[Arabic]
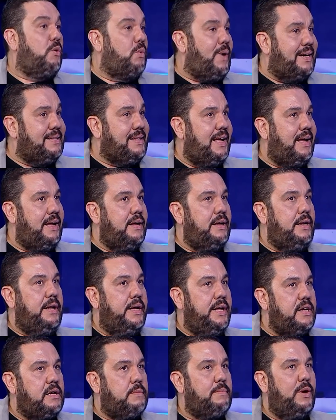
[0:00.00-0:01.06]
وقتها
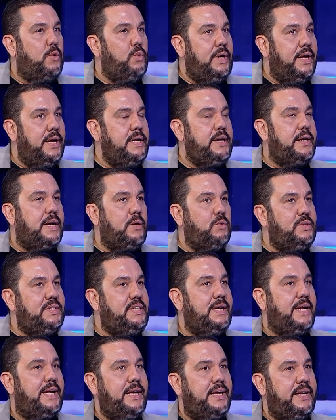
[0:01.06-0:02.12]
الحكمه والحنكه
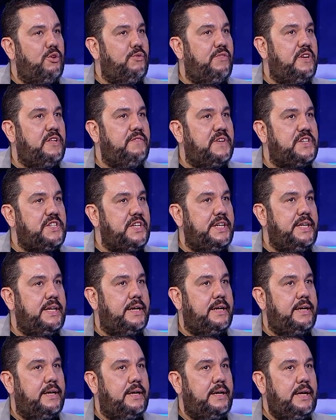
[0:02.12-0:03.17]
والدرايه نوفل كيفاش
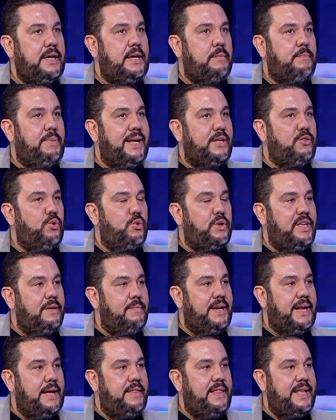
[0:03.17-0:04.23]
انك بلاتو
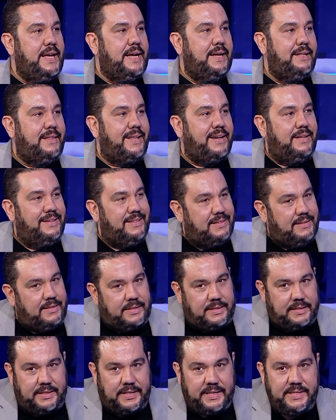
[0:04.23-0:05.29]
كيما هذاك
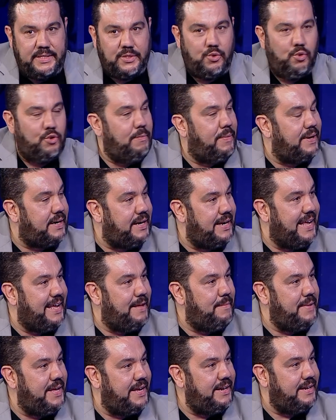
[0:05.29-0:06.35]
تهزوا لبر
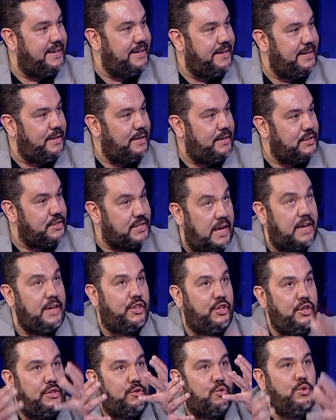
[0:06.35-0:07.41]
الامان
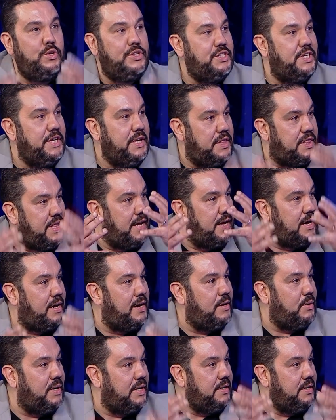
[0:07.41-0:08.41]
صارت تقول انت اثاره اي